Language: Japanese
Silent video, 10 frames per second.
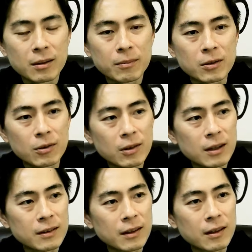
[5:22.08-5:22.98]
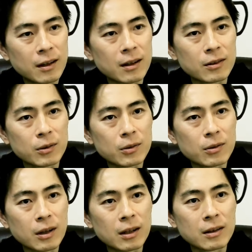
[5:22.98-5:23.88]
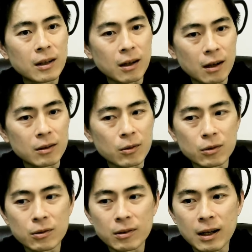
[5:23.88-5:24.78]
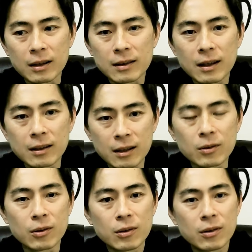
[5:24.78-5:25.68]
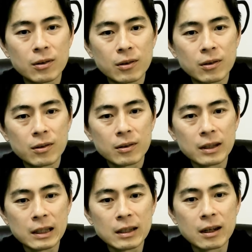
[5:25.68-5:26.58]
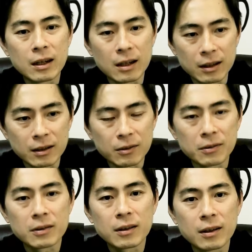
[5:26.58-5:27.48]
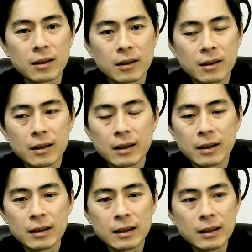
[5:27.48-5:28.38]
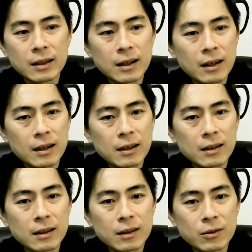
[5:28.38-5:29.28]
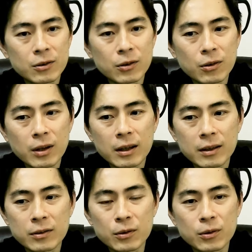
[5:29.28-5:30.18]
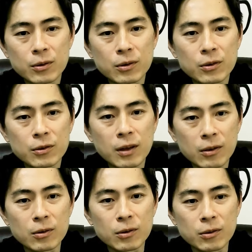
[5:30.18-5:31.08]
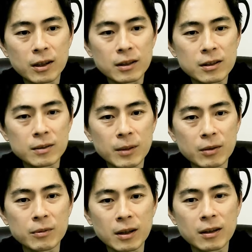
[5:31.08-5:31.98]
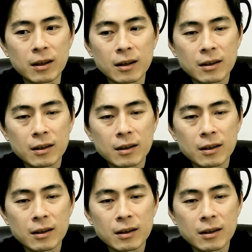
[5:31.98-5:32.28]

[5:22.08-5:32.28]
まあ、黒川さんならそういうことがあったら、こういうことがあったんだと、言いかねないっていうんですかね。言いかねないからこそ余計にそういうこと言うなよと言われてしまうみたいな。